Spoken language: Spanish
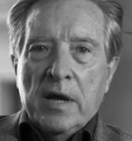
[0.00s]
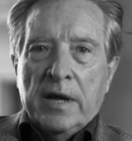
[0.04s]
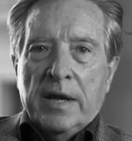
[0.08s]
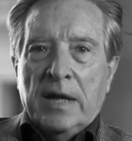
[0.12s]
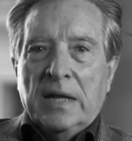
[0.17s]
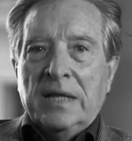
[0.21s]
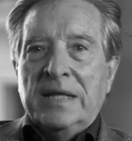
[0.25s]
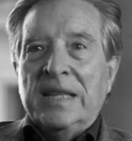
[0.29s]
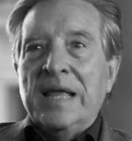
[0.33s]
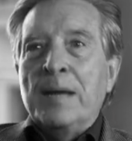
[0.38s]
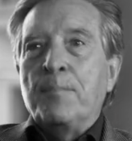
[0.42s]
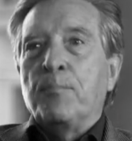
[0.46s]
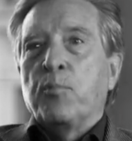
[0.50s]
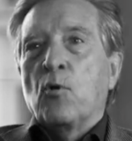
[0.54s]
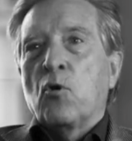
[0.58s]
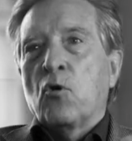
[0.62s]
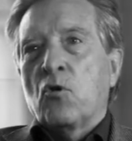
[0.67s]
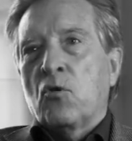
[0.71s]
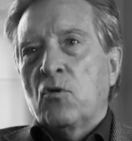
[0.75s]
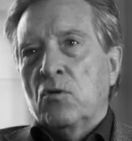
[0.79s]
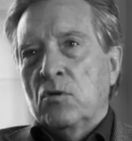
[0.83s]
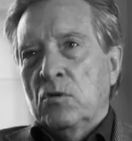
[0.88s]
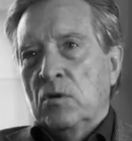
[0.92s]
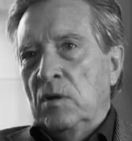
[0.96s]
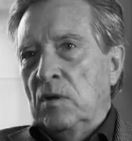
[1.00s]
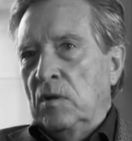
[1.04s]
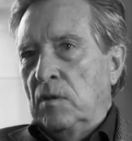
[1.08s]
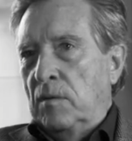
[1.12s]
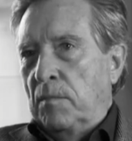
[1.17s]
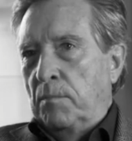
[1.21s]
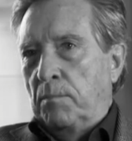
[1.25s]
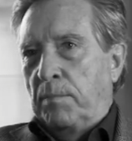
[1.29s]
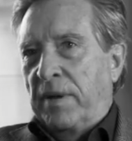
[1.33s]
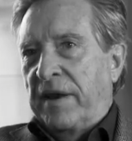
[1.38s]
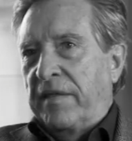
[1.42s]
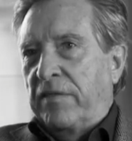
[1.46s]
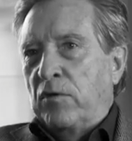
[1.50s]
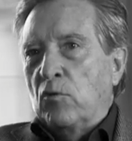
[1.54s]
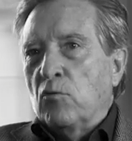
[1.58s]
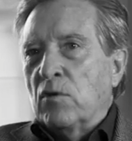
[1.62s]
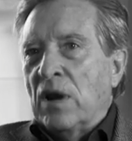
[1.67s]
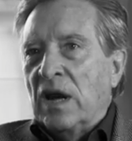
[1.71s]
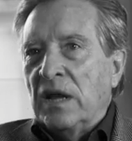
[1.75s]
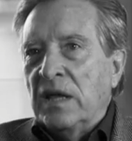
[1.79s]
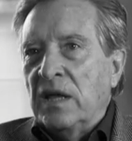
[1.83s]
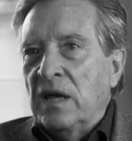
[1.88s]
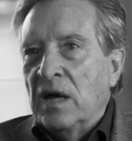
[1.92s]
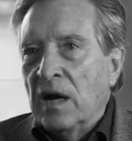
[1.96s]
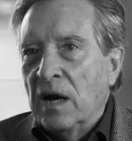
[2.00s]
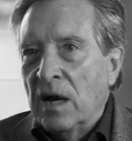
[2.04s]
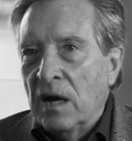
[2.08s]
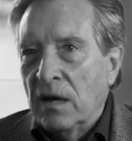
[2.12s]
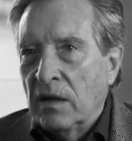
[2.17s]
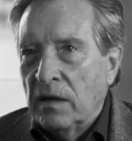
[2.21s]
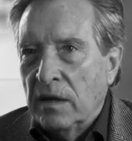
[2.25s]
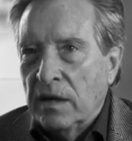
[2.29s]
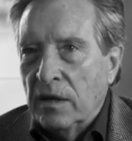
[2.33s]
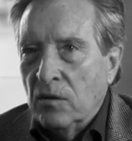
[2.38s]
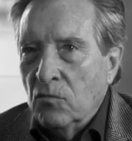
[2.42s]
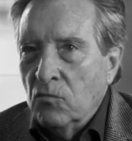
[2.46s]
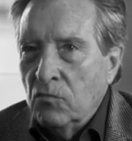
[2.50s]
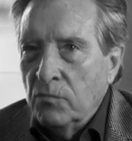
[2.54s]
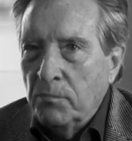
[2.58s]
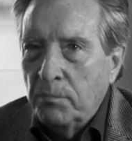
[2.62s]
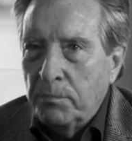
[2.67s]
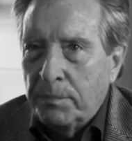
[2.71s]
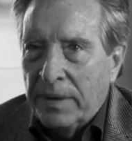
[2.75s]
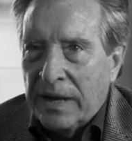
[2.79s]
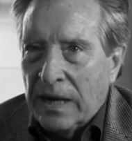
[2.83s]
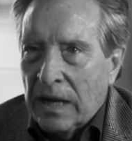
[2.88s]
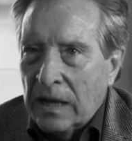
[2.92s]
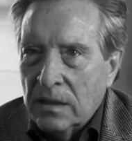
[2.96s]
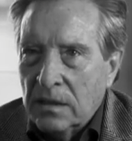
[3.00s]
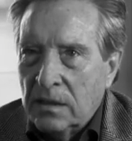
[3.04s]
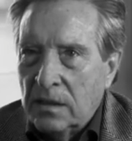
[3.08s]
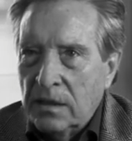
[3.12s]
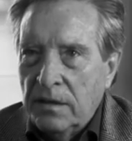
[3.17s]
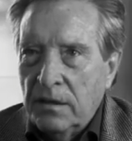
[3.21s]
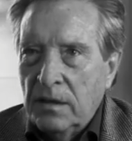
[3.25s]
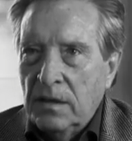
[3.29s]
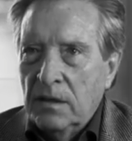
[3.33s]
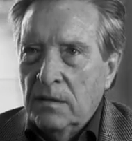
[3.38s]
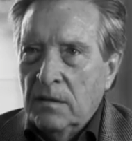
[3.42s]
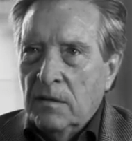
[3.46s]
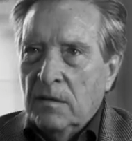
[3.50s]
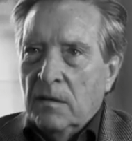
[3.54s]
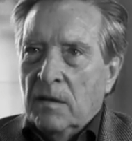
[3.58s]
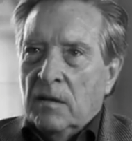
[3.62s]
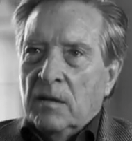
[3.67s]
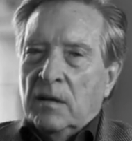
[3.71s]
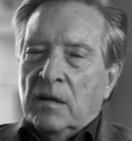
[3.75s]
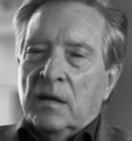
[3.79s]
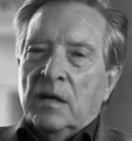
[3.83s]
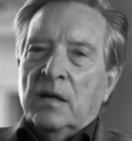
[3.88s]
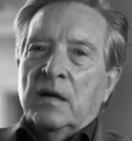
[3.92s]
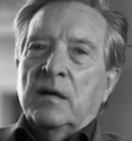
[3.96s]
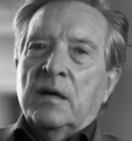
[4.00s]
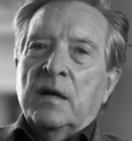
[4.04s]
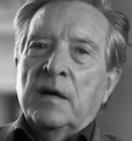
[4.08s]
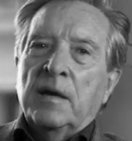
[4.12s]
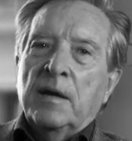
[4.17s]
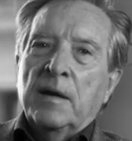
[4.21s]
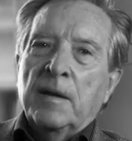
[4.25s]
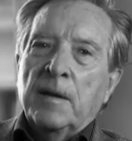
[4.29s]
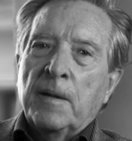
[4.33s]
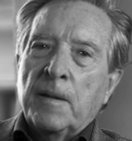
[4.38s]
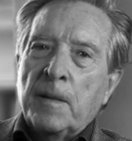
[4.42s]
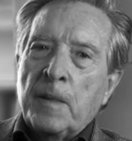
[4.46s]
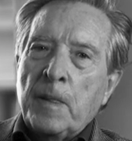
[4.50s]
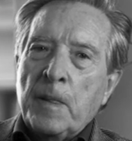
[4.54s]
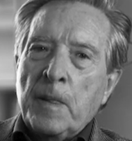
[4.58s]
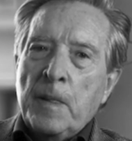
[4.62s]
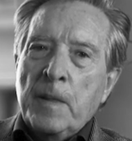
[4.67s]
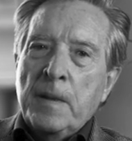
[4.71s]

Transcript: El Depor perdió una liga en un penalti eh, que,